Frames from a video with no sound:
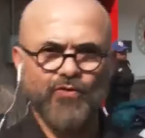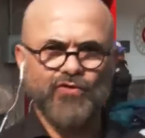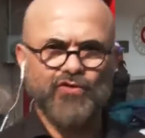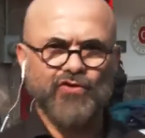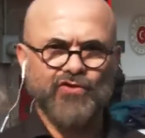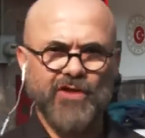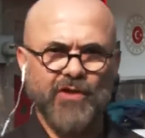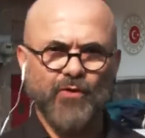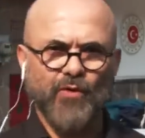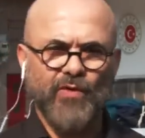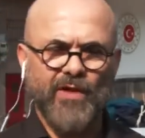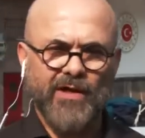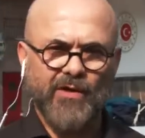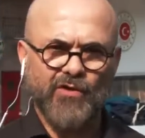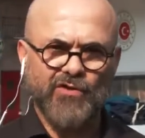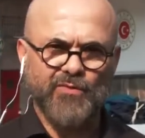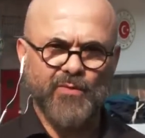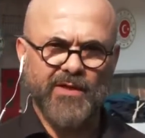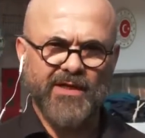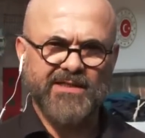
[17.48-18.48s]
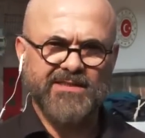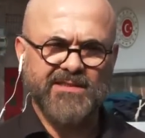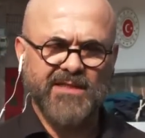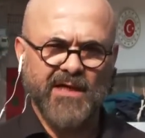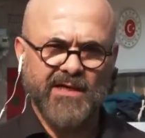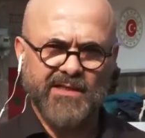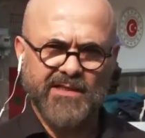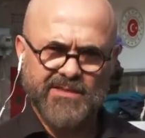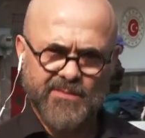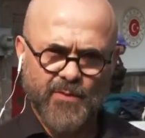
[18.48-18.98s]
gusto saludarlos. Buenas
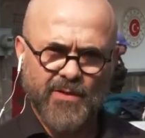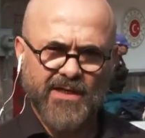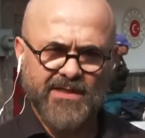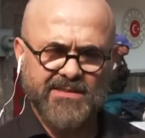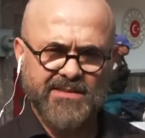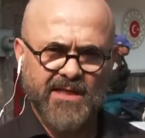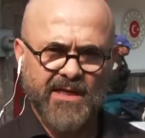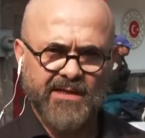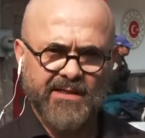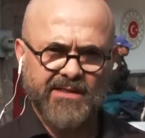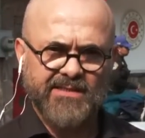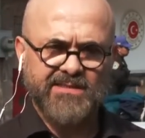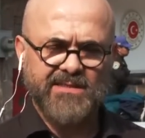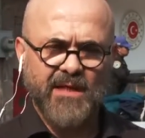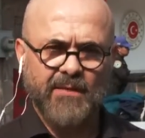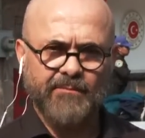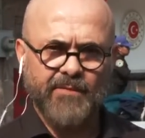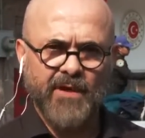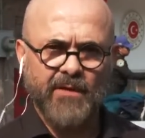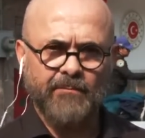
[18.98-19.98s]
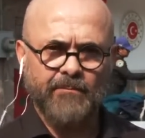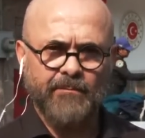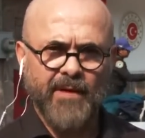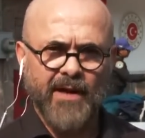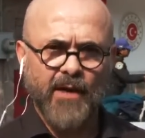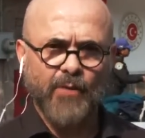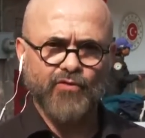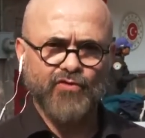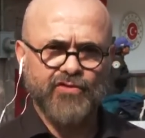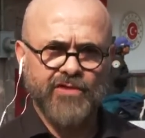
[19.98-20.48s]
tardes. Buenas tardes también
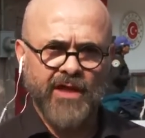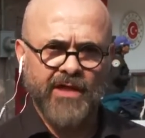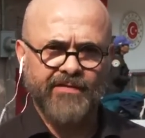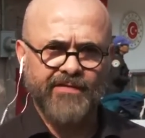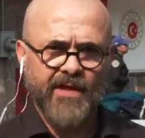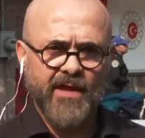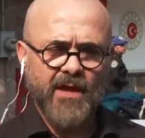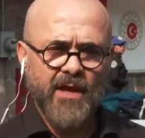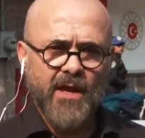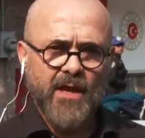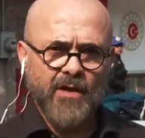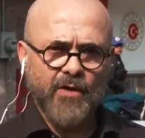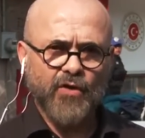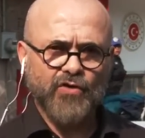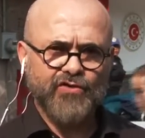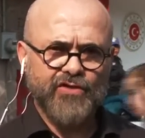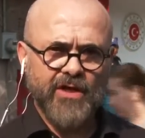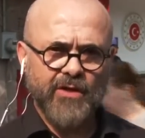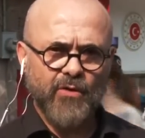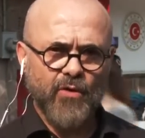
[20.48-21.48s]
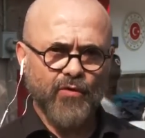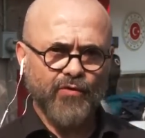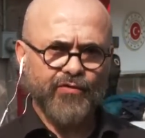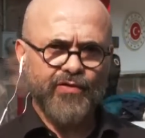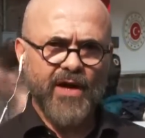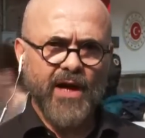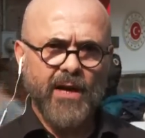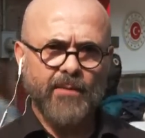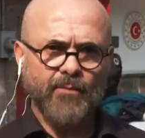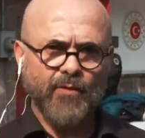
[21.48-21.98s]
para usted. Nos
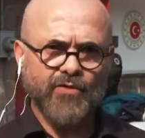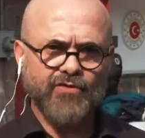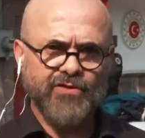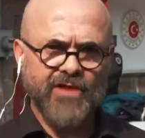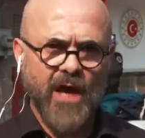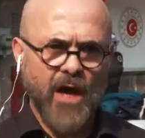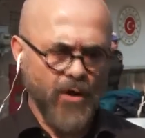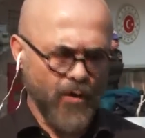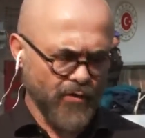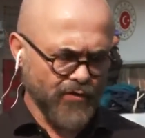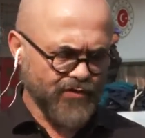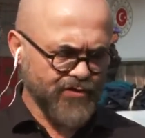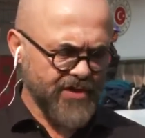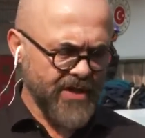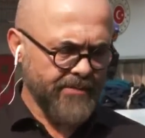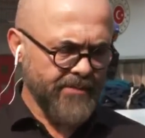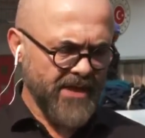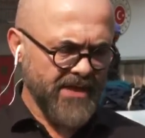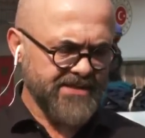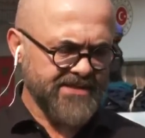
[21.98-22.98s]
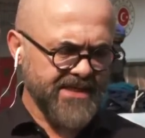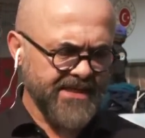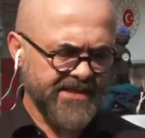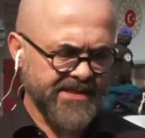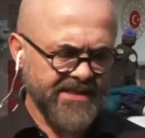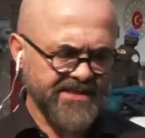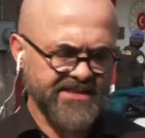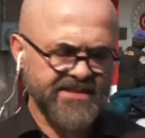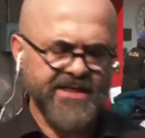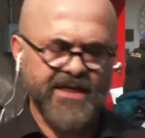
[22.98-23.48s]
encontramos a
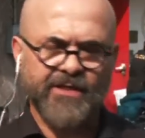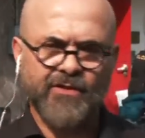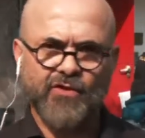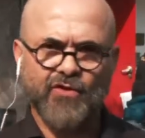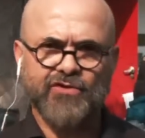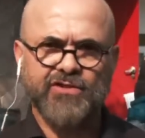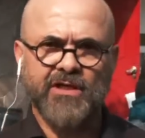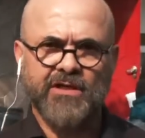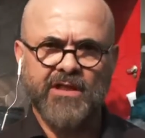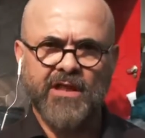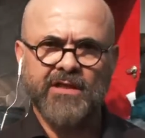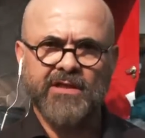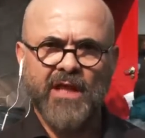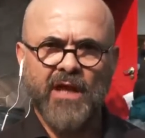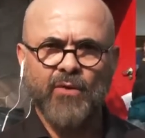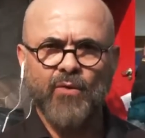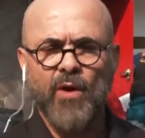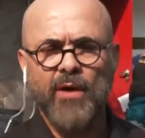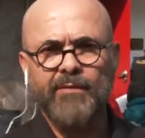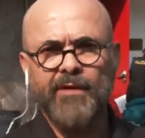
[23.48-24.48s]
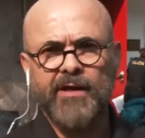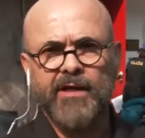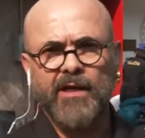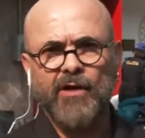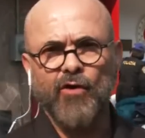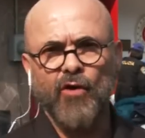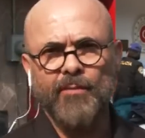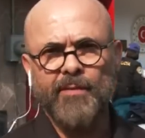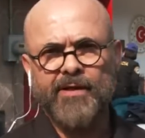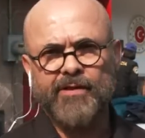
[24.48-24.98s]
11.779
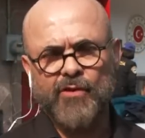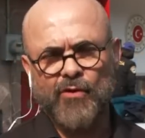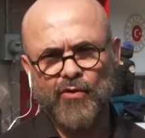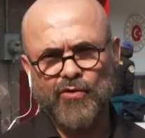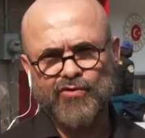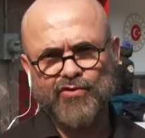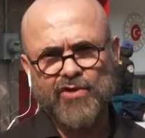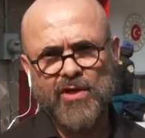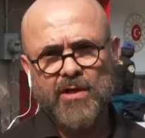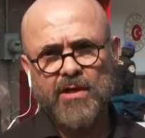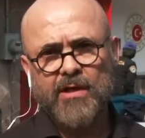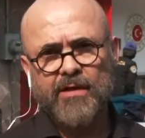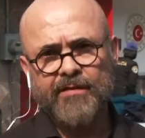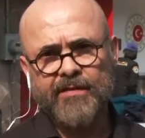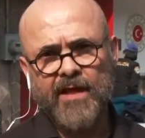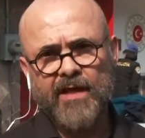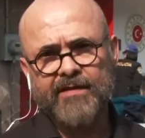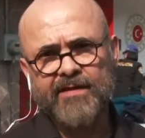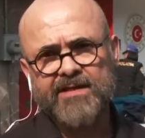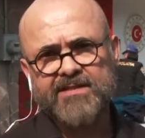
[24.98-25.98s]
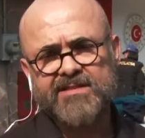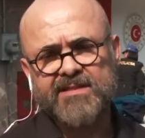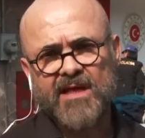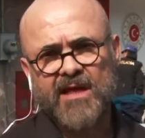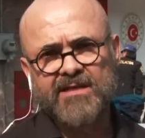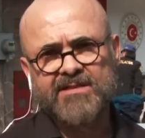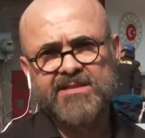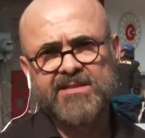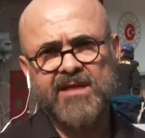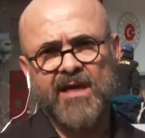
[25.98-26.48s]
kilómetros de
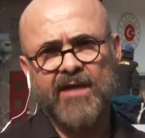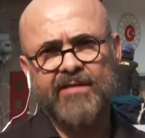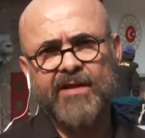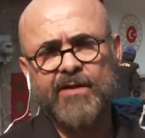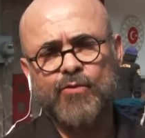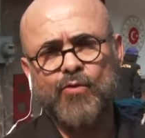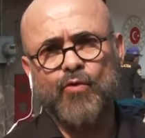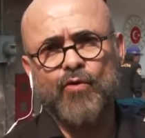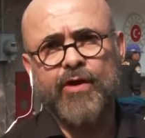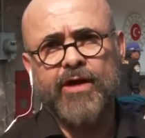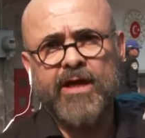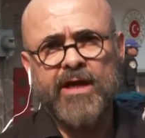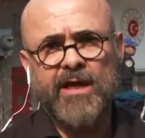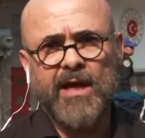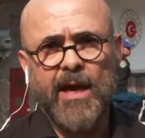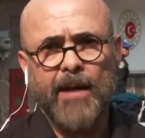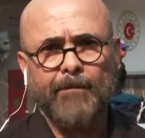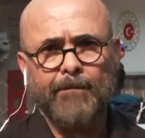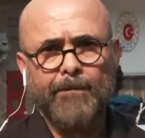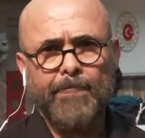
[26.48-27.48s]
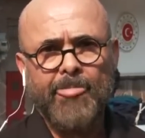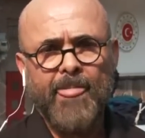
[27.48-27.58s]
distancia de Turquía.